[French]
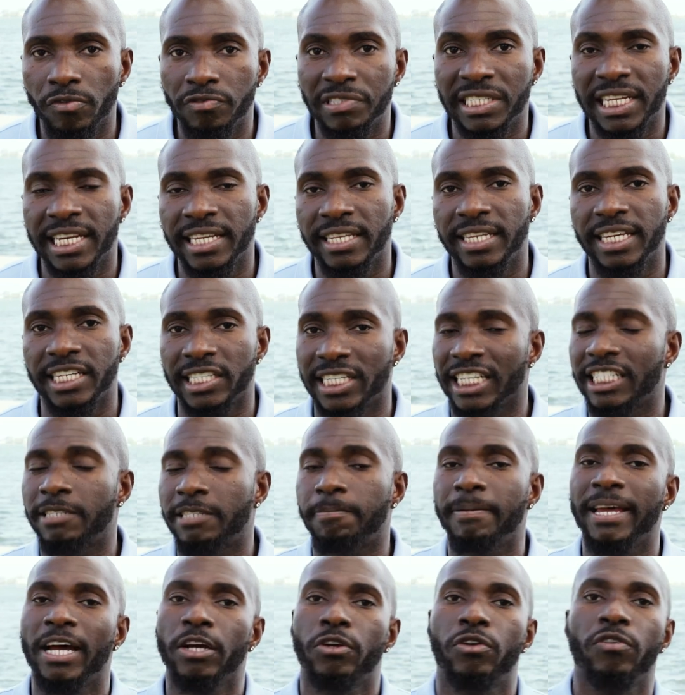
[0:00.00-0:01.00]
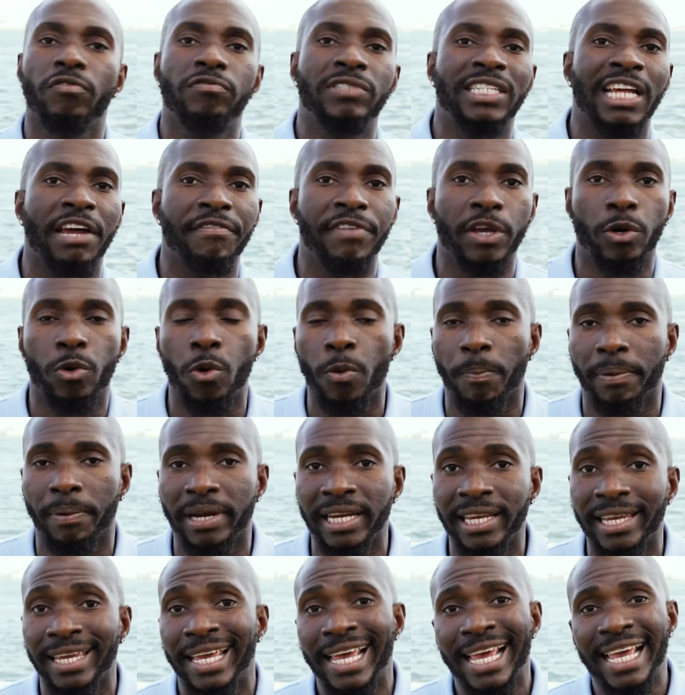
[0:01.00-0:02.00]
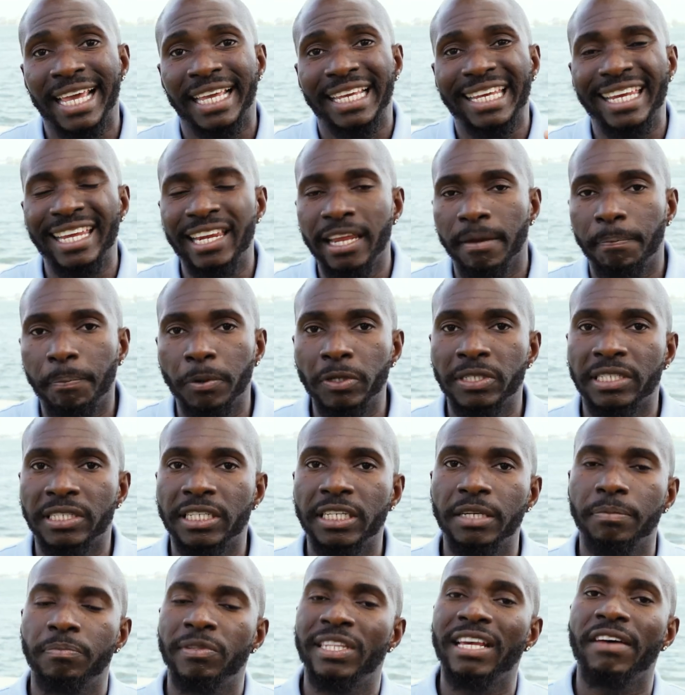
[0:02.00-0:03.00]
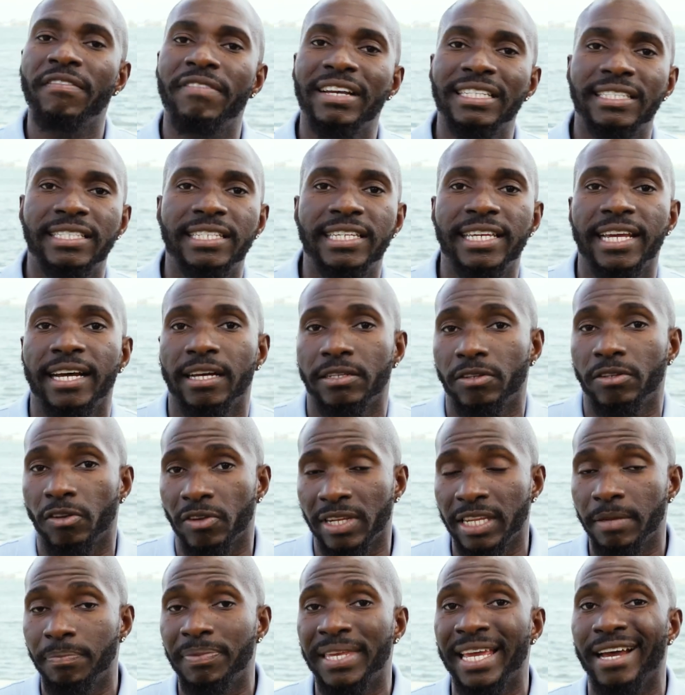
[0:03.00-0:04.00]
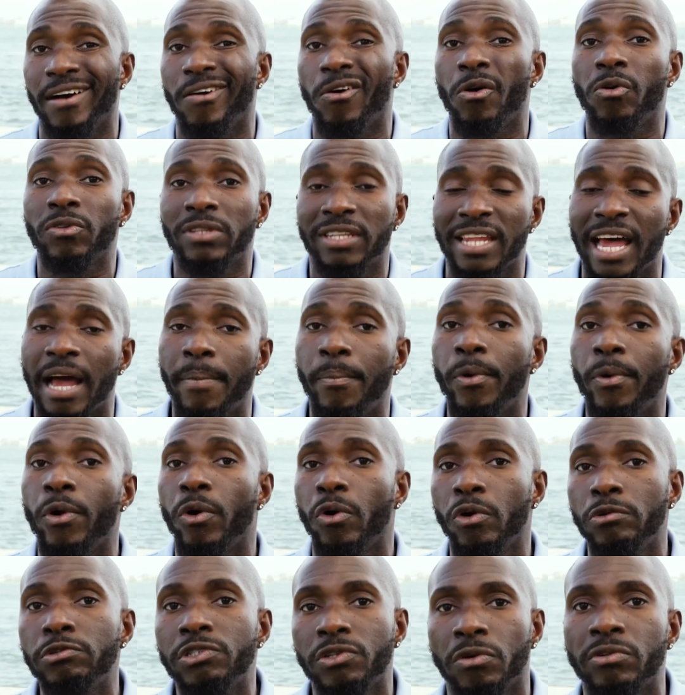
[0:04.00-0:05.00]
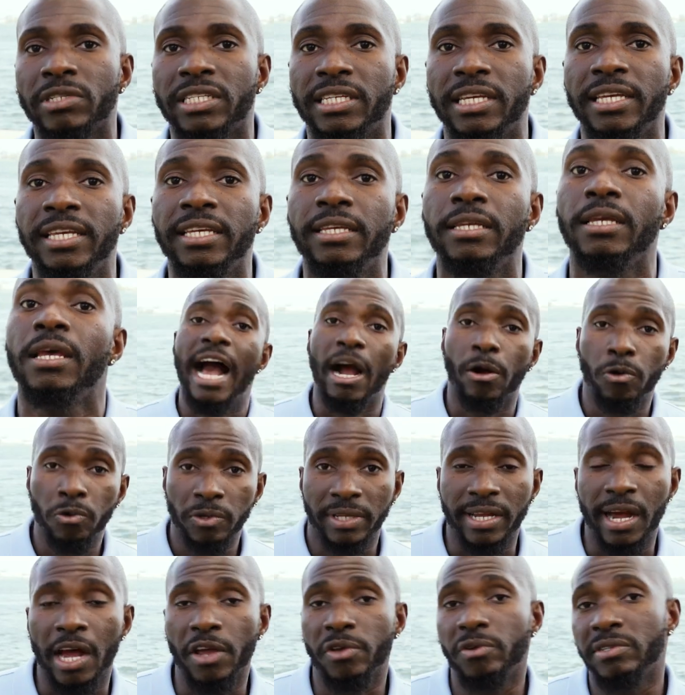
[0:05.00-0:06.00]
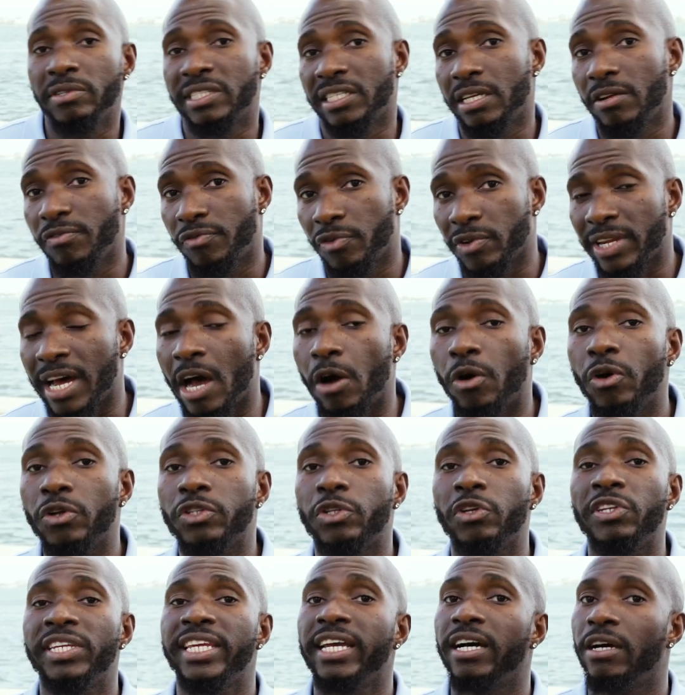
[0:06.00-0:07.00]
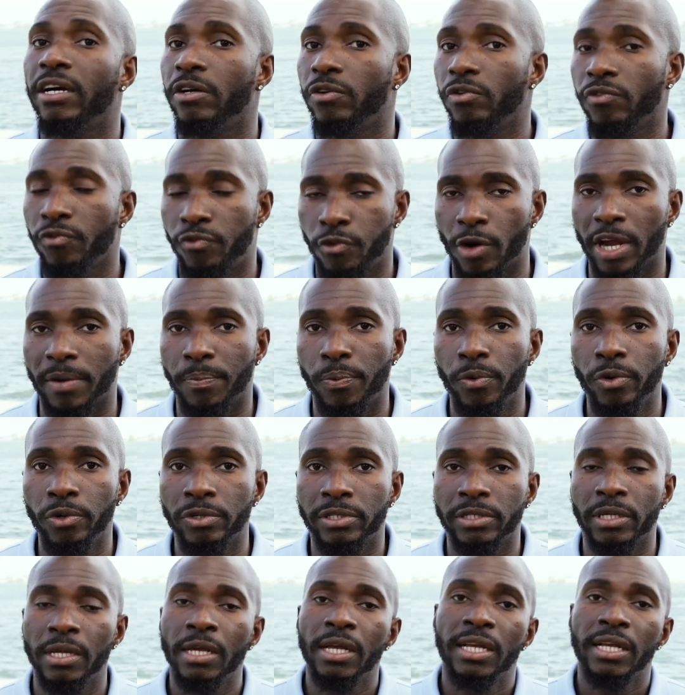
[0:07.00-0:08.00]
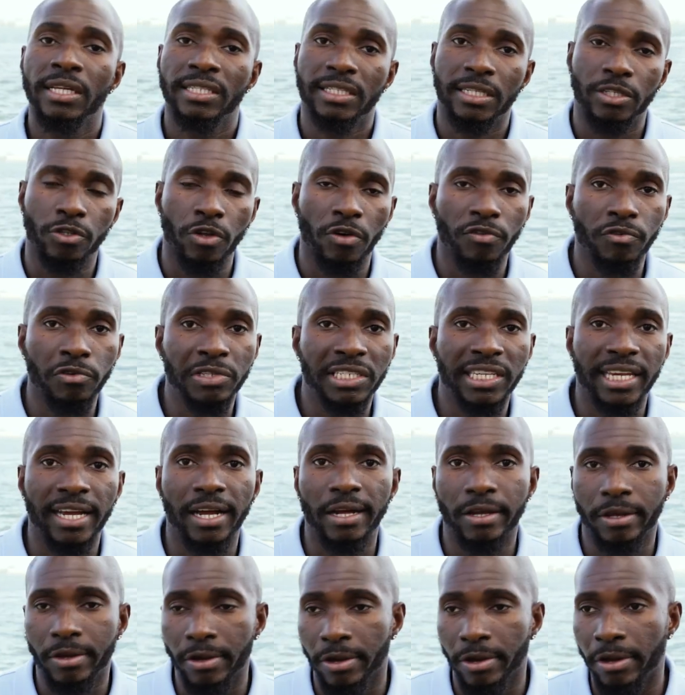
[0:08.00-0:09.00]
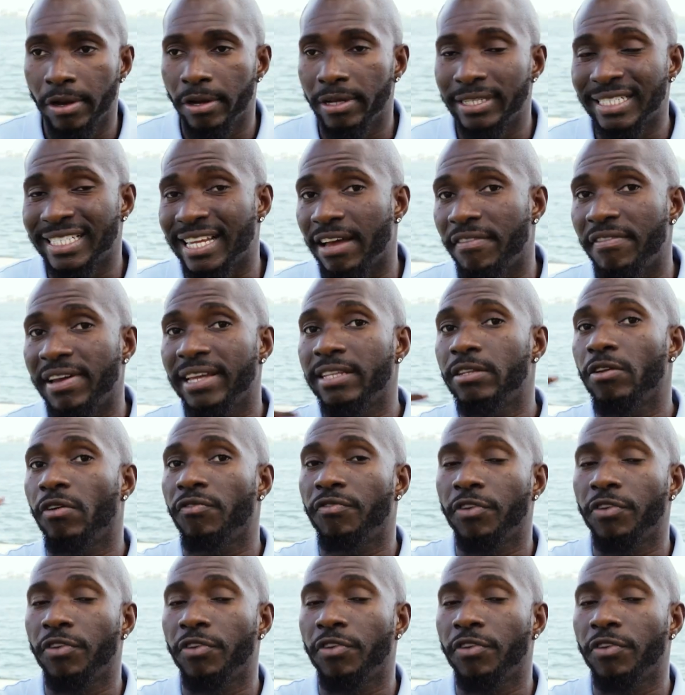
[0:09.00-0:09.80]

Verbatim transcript: vous a aidé. J'espère que vous vous avez compris qu'il est possible d'investir dans des biens rentables aux Antilles. A contrario, ce qu'il faudra retenir une fois de plus, c'est de vous dire que ça va être dans